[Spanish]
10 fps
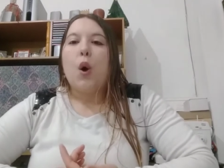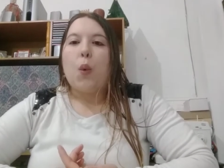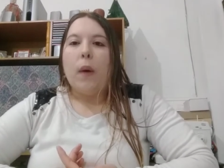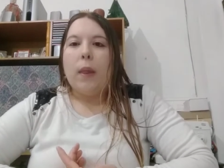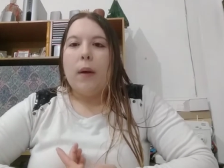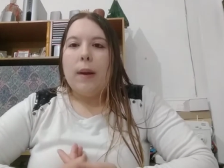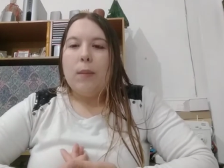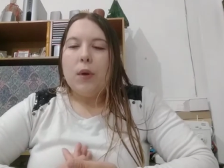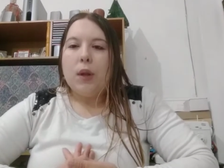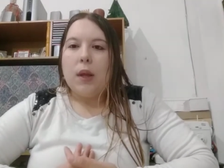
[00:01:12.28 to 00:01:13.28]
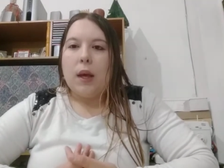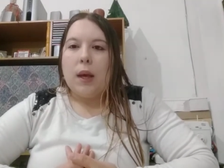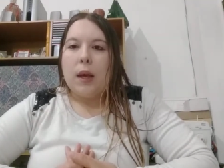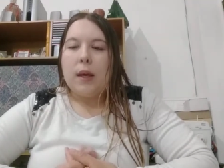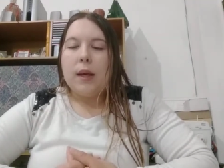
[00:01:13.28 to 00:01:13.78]
Cuando hablamos
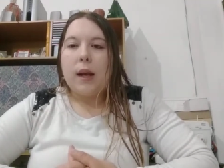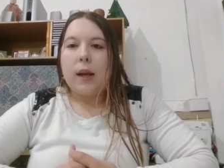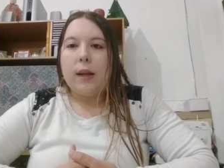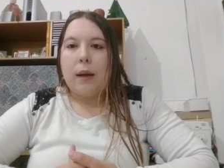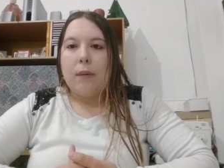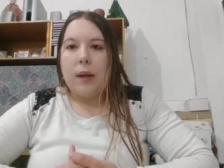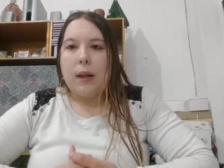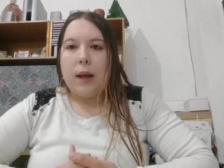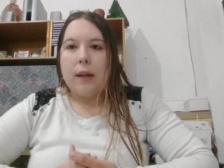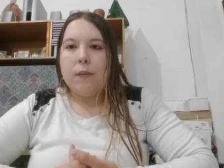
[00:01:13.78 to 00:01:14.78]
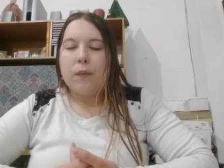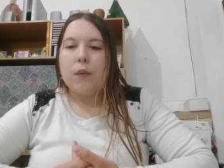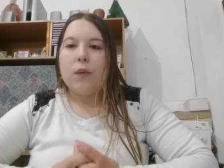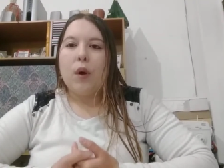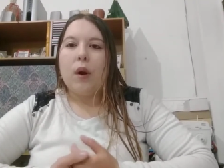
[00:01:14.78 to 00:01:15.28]
de irritabilidad,
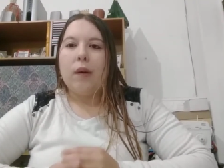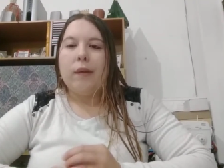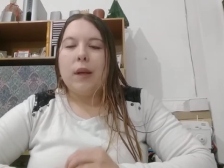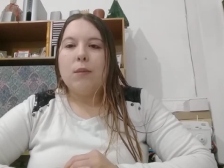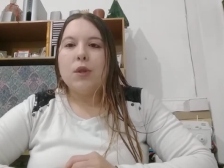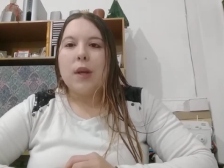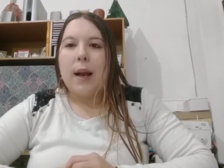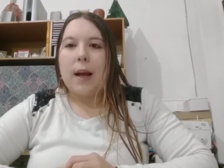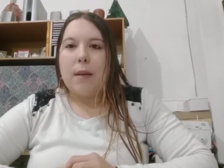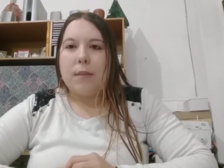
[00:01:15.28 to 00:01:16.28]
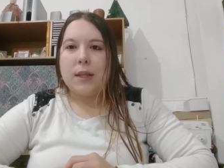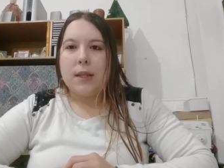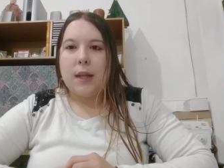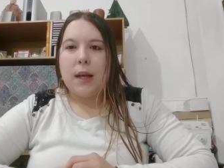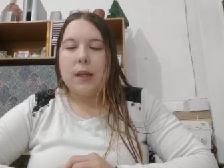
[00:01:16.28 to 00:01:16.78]
nos referimos a la
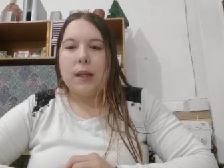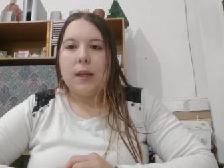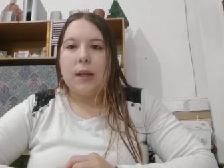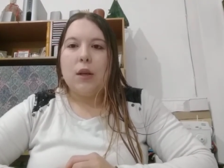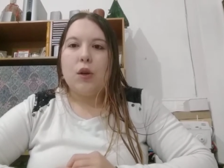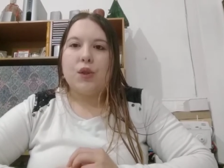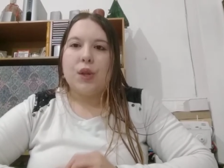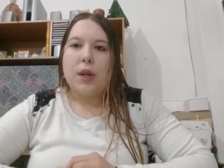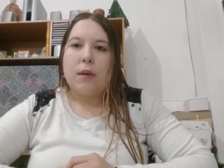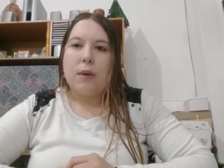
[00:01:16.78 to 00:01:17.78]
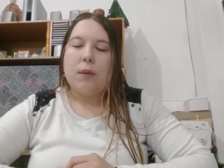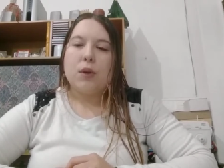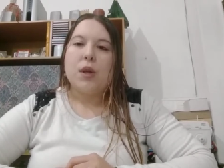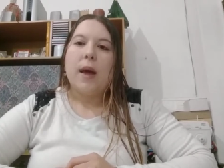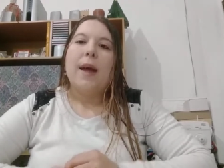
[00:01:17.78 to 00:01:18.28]
capacidad que tienen los seres
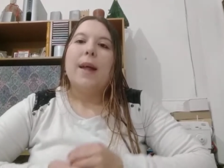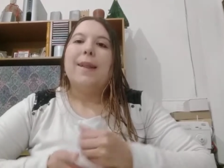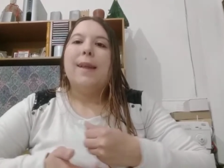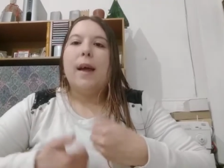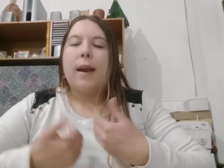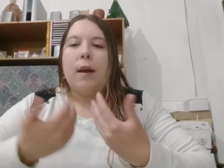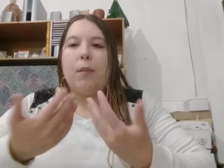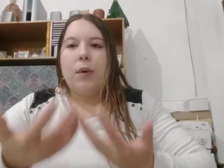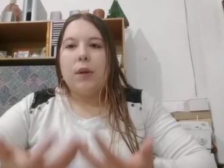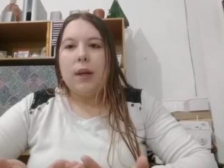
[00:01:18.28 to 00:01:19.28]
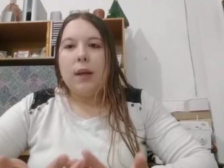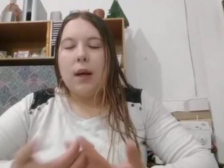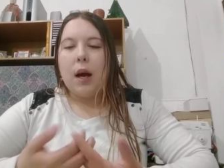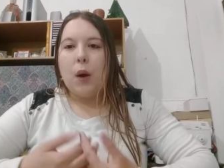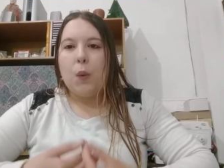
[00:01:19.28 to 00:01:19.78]
vivos de responder
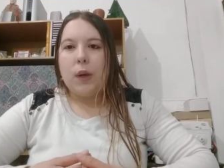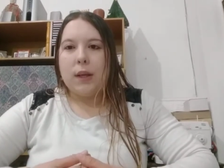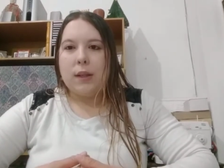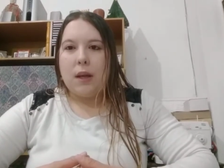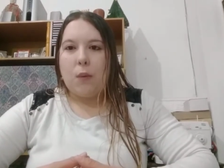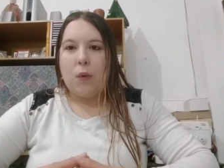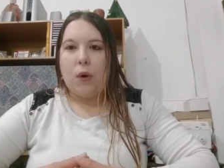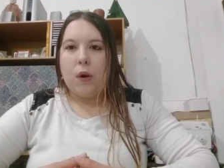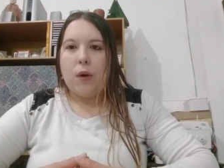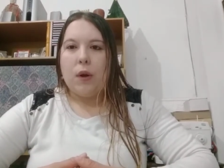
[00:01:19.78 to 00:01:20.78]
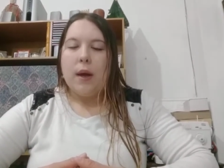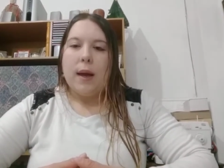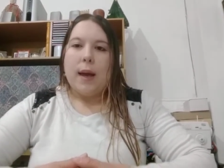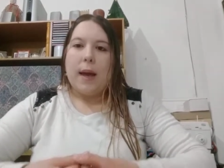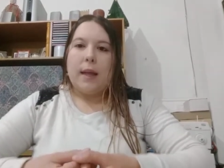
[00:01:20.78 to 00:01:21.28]
a un estímulo.
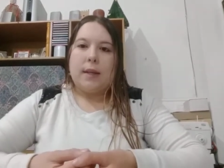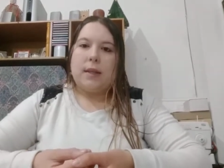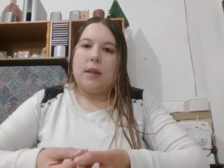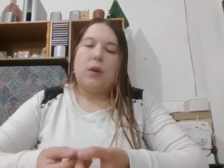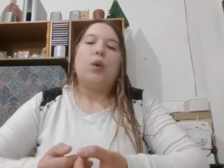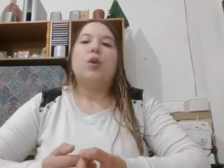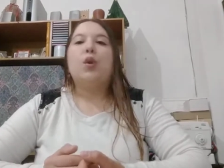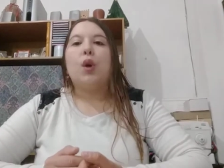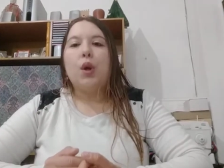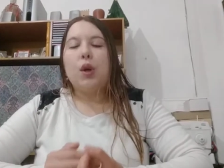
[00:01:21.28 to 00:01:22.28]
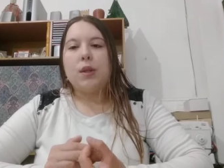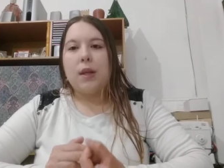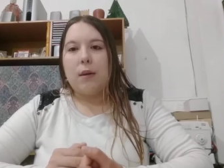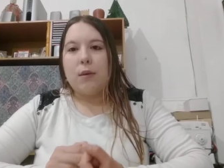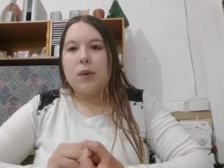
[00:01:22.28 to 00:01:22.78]
Es decir, todos los
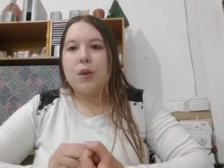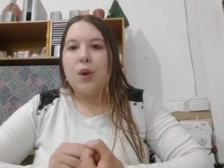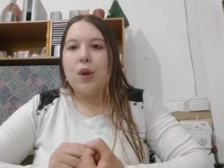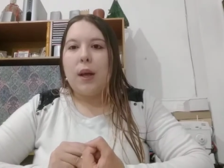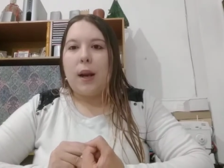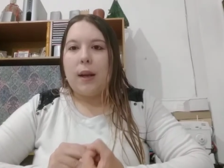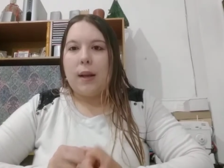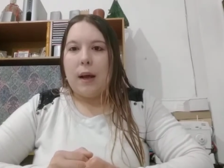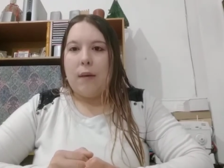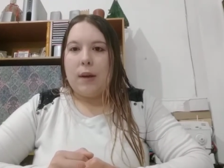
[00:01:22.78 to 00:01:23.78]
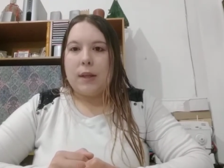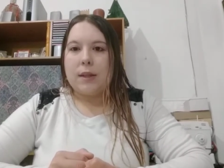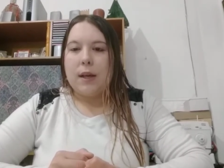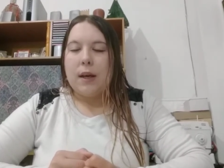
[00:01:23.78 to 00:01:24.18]
seres vivos son irritables